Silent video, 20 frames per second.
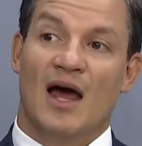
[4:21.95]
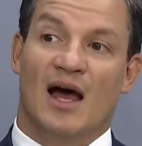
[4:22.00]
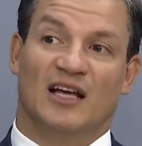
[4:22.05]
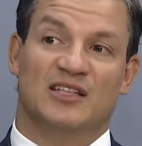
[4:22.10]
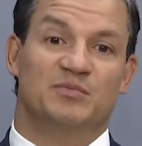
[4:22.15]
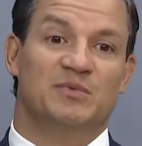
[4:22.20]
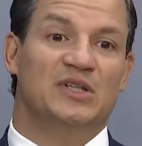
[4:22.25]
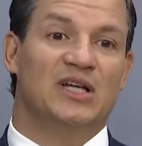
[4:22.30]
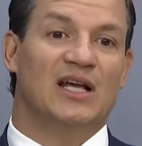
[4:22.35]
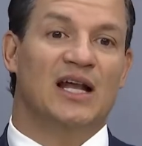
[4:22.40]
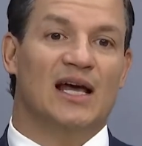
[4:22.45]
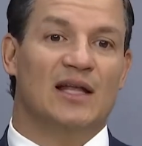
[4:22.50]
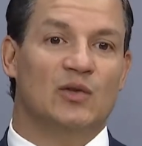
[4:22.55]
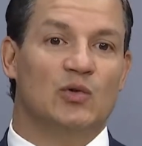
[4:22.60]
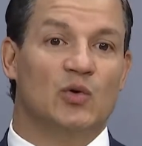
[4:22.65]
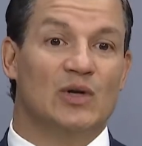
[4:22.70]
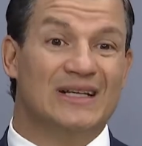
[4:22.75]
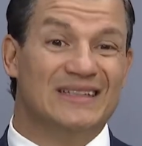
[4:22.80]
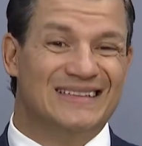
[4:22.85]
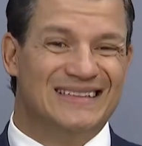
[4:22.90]
As
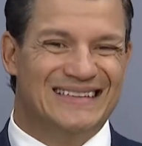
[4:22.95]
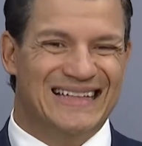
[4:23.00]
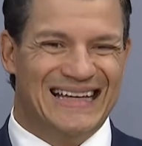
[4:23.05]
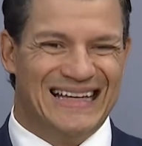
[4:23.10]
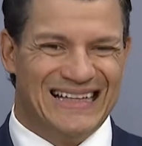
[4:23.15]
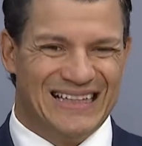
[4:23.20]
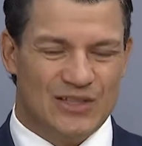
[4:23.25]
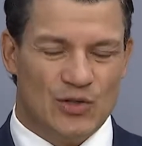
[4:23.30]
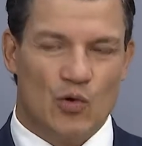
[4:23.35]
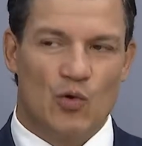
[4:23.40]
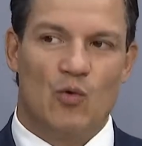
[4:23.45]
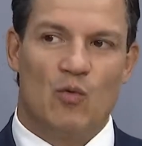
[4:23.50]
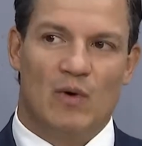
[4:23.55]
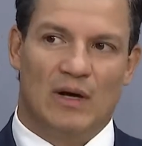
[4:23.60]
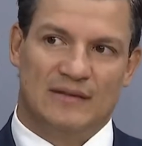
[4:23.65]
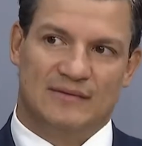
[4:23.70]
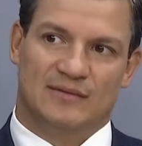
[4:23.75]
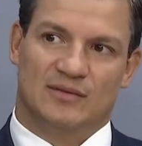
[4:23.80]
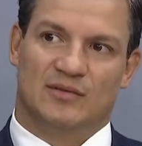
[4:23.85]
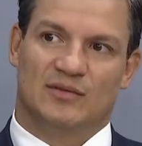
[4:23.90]
mineradoras entram com
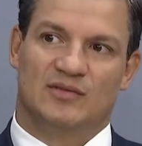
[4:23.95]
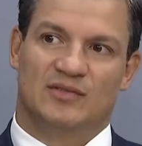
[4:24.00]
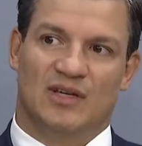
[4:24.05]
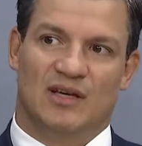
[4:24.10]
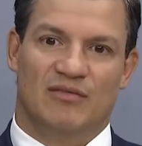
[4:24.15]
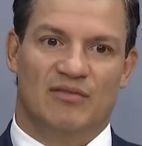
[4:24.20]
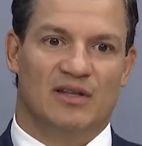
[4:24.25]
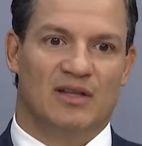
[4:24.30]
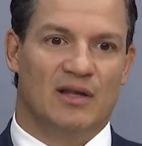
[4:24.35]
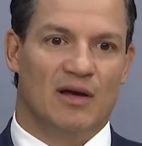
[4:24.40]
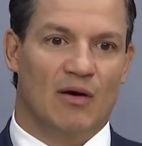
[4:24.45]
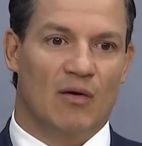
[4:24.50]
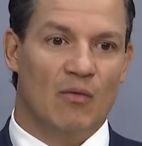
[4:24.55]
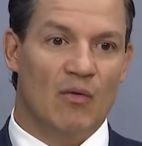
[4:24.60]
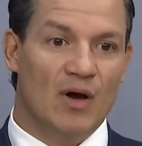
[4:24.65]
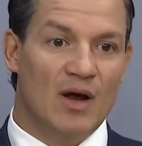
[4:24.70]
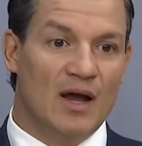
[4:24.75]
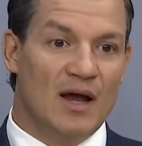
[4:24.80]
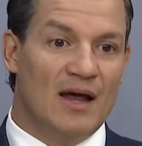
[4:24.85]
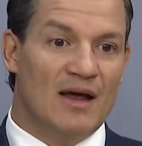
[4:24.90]
ação de
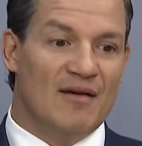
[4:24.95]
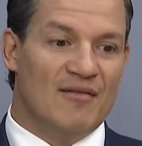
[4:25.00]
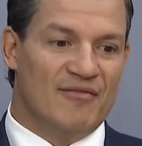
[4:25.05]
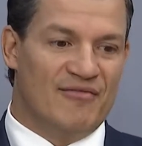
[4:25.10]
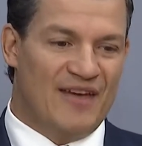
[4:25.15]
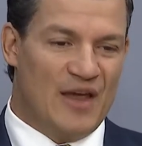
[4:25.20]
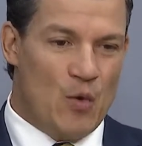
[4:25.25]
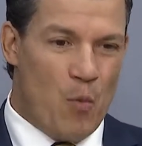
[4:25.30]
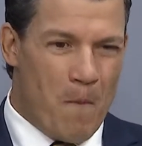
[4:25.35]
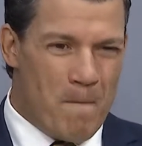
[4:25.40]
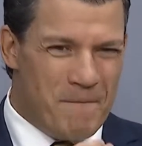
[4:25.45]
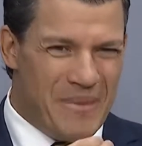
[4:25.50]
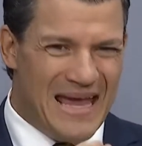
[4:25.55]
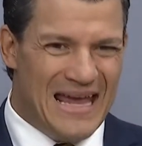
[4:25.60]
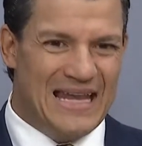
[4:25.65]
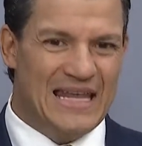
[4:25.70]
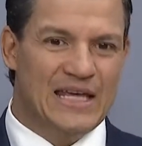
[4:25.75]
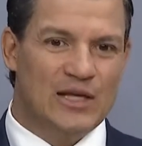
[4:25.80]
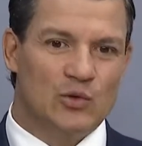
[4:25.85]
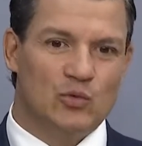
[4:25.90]
servidão, Vem um
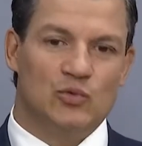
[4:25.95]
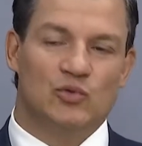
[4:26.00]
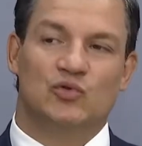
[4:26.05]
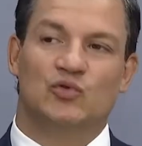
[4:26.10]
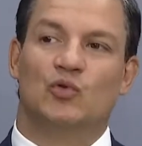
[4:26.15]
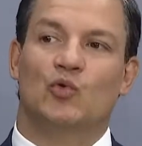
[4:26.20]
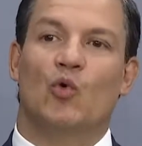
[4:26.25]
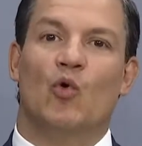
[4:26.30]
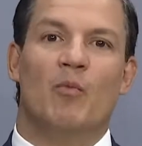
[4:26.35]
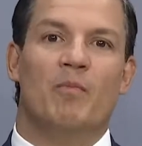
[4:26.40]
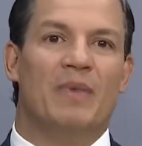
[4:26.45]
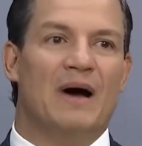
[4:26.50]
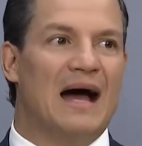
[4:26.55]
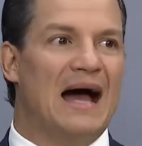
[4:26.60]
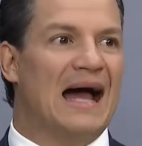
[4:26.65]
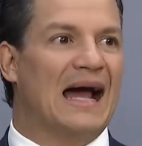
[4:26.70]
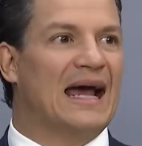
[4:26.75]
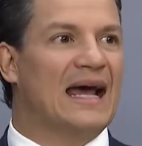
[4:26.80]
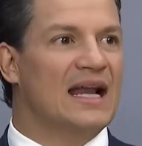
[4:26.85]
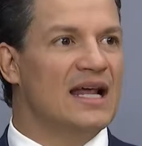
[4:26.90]
perito, desculpa,
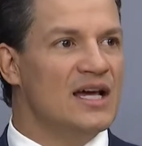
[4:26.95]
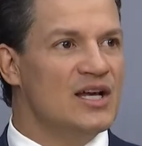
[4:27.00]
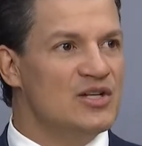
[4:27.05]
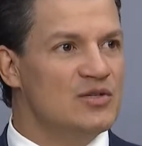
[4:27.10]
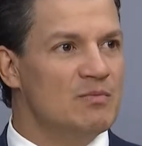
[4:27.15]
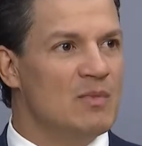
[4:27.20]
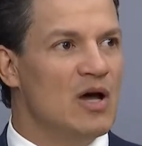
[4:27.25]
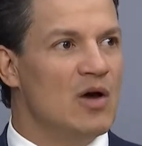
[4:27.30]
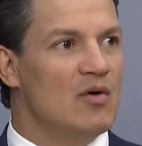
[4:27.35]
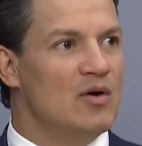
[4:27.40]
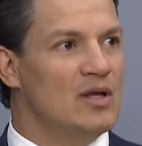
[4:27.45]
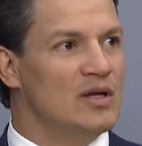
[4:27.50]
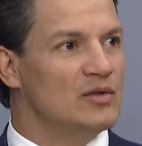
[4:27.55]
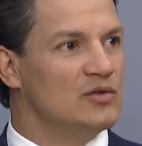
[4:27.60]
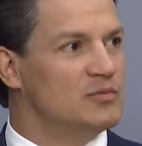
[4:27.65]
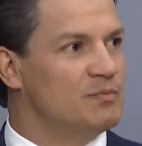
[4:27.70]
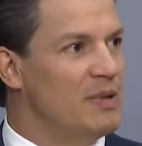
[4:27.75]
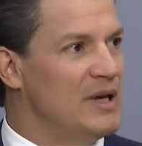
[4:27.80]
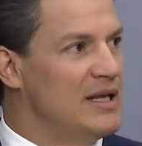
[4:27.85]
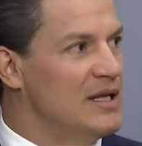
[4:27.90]
a grande maioria
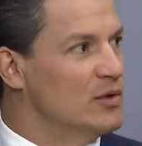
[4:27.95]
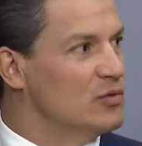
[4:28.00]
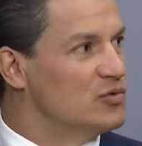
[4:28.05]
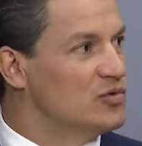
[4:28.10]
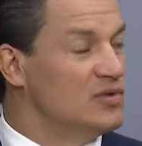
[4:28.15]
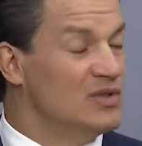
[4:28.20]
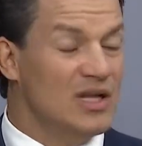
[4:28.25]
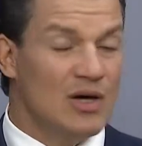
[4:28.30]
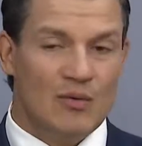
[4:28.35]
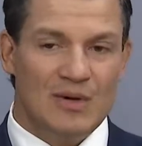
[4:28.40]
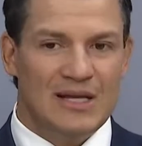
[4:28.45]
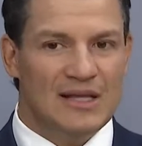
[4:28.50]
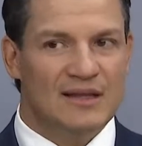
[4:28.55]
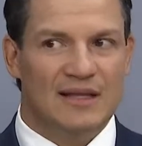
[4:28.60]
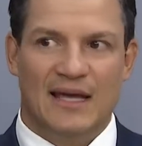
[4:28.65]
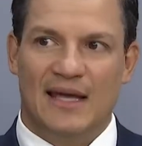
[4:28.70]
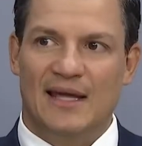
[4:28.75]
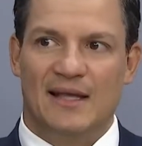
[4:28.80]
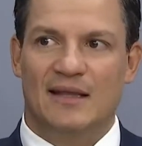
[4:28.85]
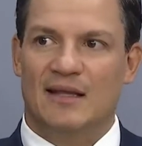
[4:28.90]
dos peritos não
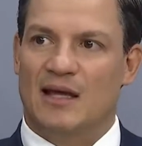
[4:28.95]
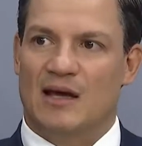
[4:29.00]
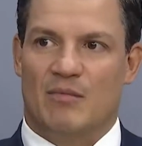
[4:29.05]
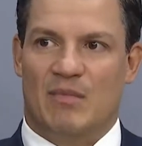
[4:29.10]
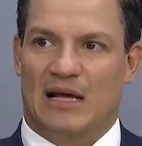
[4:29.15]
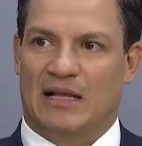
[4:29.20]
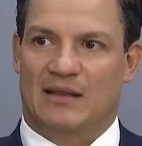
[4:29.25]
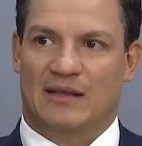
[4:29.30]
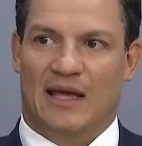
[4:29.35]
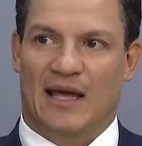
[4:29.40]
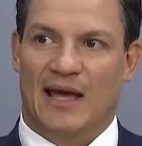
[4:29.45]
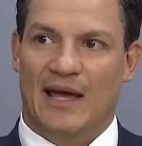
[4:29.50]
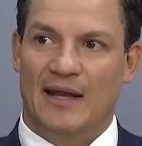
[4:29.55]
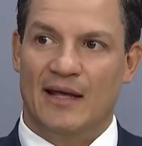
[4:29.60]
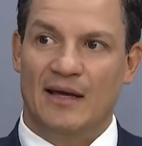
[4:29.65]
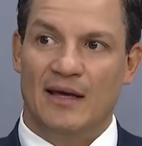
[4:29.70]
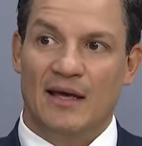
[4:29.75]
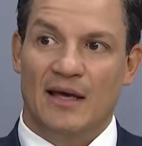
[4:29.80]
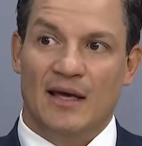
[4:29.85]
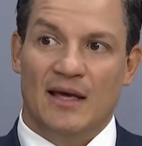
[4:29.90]
entendem a
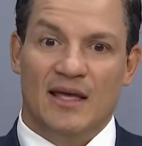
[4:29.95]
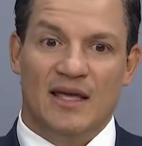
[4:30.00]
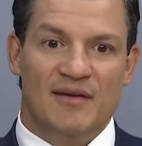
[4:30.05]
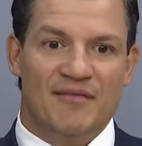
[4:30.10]
matéria uhum.